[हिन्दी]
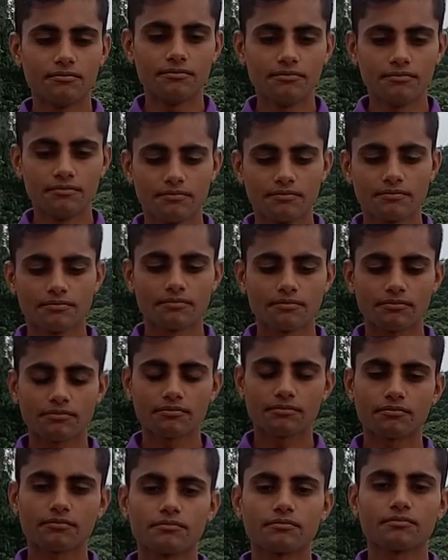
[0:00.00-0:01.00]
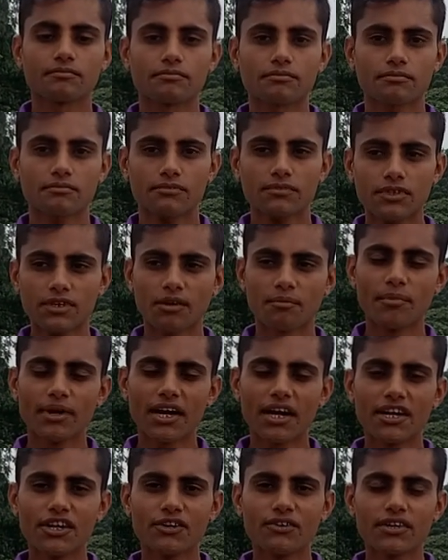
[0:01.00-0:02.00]

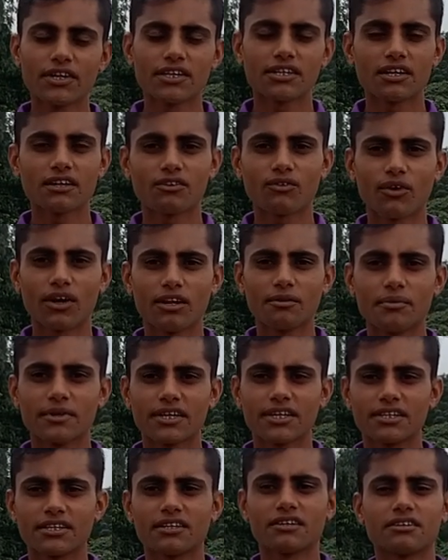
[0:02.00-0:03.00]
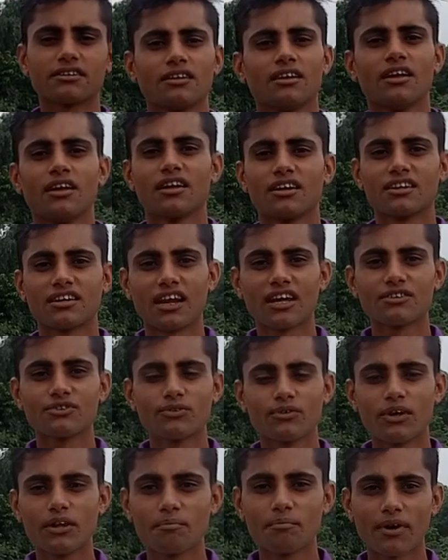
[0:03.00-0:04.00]
मेरा एडुकेशन क्वालिफिकेशन क्लास
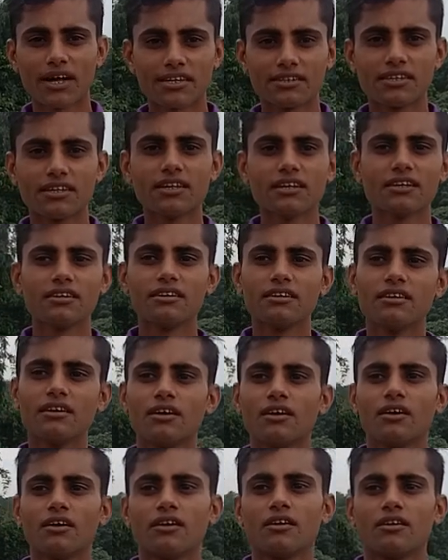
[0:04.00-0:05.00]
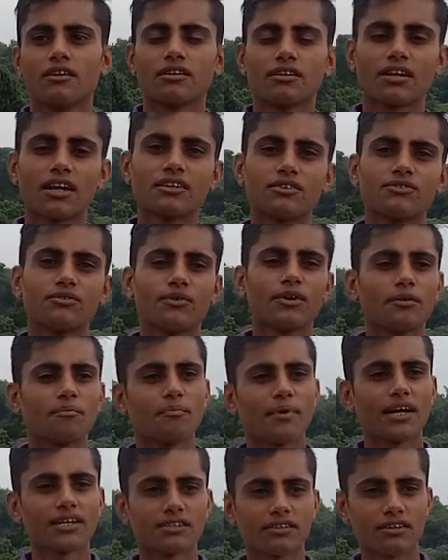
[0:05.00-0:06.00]
ट्वेल्व पास है क्लास ट्वेल्व
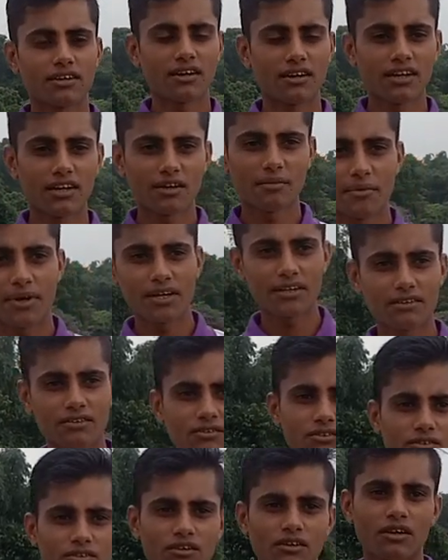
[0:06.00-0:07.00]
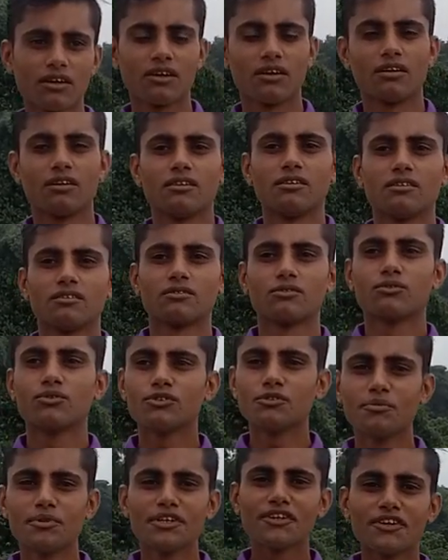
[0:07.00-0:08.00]
पास करने के बाद
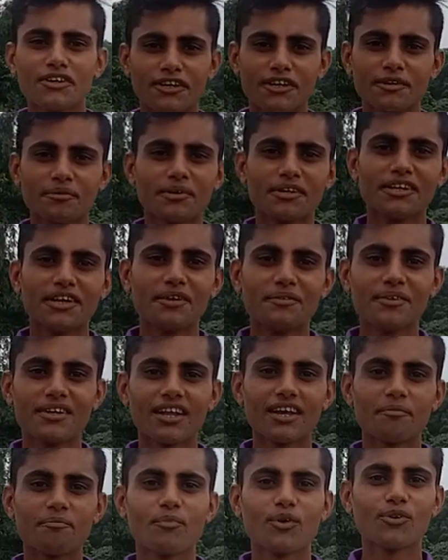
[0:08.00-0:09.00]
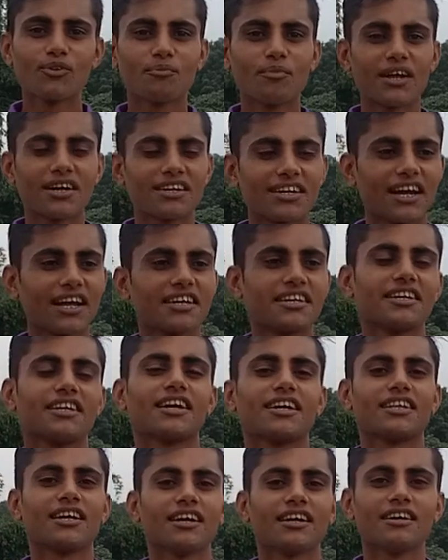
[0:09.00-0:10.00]
कुछ भी नौकरी भी नहीं मिला बहुत बार ट्राई
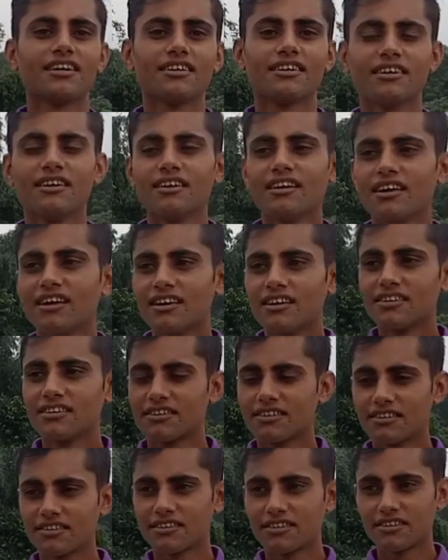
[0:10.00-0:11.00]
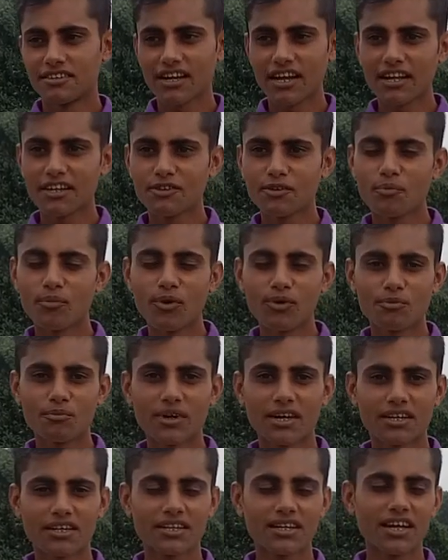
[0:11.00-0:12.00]
किया था ट्राई तो बहुत
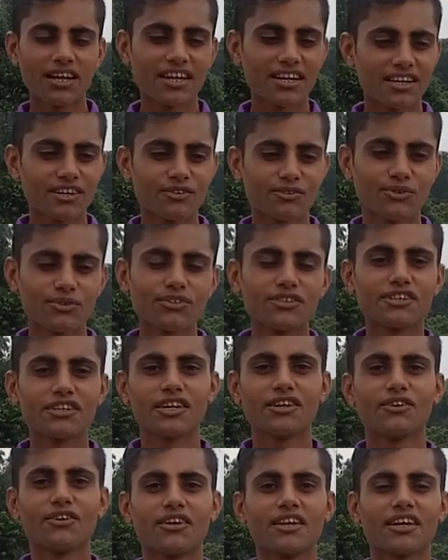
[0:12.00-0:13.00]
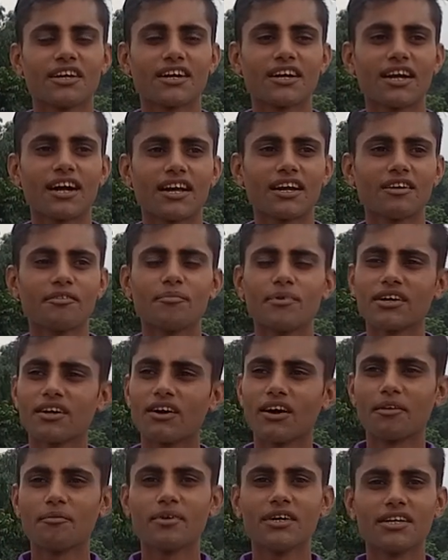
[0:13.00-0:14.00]
बार किया लेकिन कुछ नहीं होने के कारण मैं
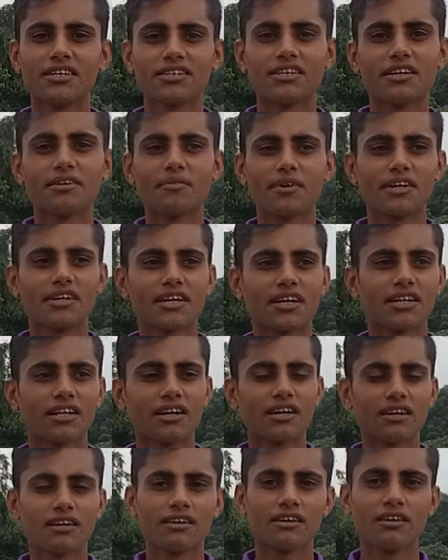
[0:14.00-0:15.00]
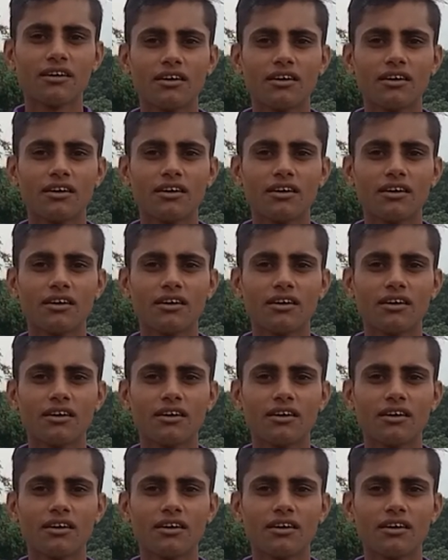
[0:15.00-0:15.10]
घर में ऐसे ही बैठा था